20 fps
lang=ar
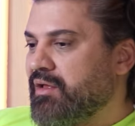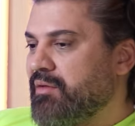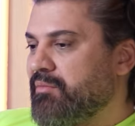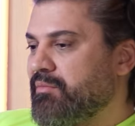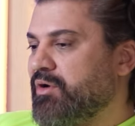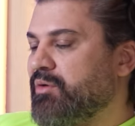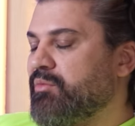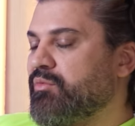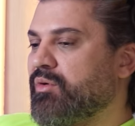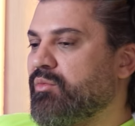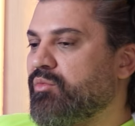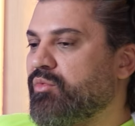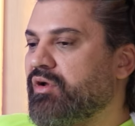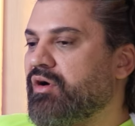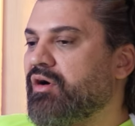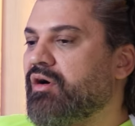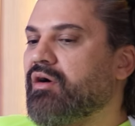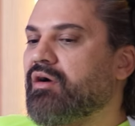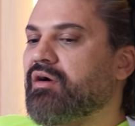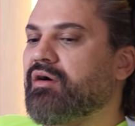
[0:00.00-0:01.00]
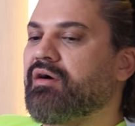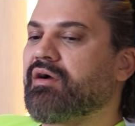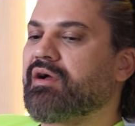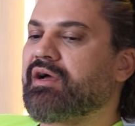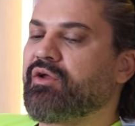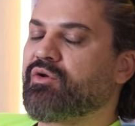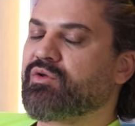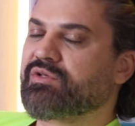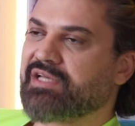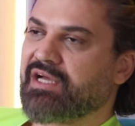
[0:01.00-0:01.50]
بعمر المراهقه
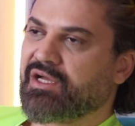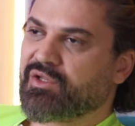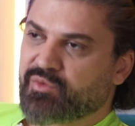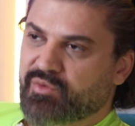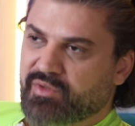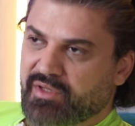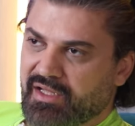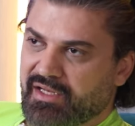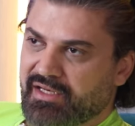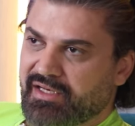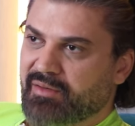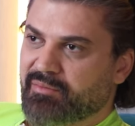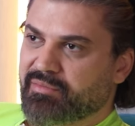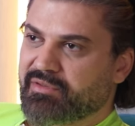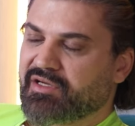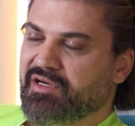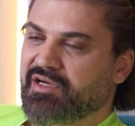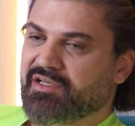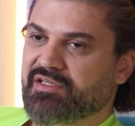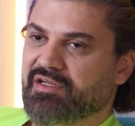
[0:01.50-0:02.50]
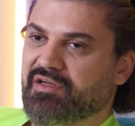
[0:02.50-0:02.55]
كانوا يساعدونا اهلنا باتخاذ